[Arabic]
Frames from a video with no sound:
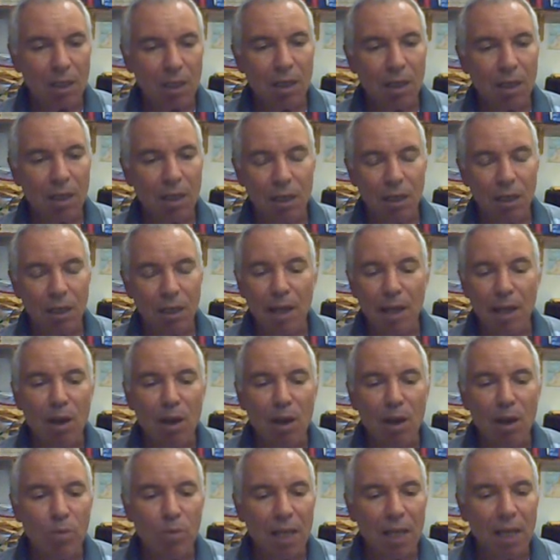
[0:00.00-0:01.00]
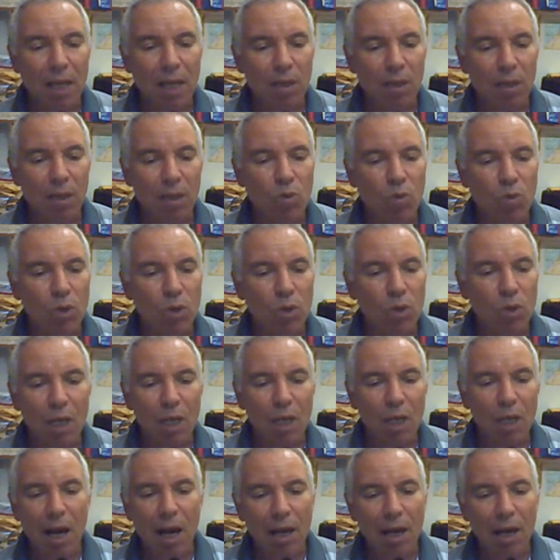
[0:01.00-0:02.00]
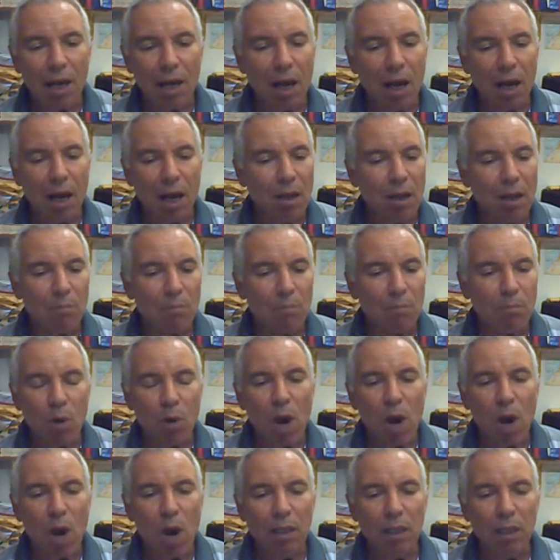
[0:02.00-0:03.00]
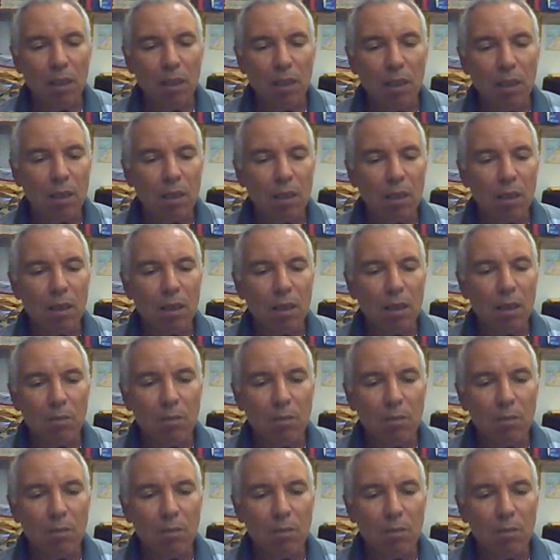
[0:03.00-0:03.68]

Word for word: آه، لأنهم يحتوون على مواد آه،